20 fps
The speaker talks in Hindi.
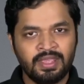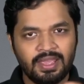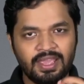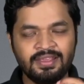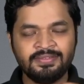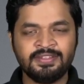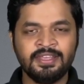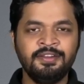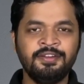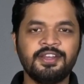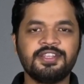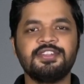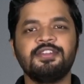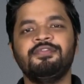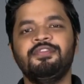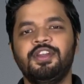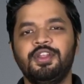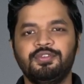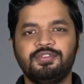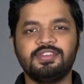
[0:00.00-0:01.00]
ऐसे इंटरेस्टिंग
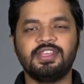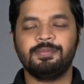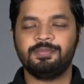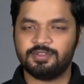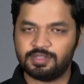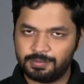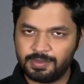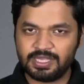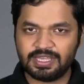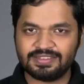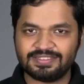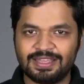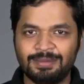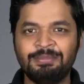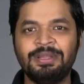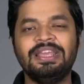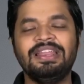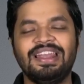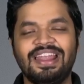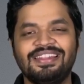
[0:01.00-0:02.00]
वीडियोस आप सभी के
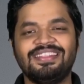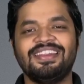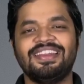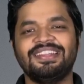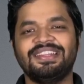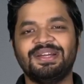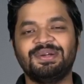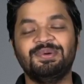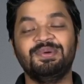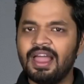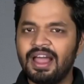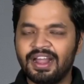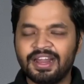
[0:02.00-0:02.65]
सामने लाते रहता हूँ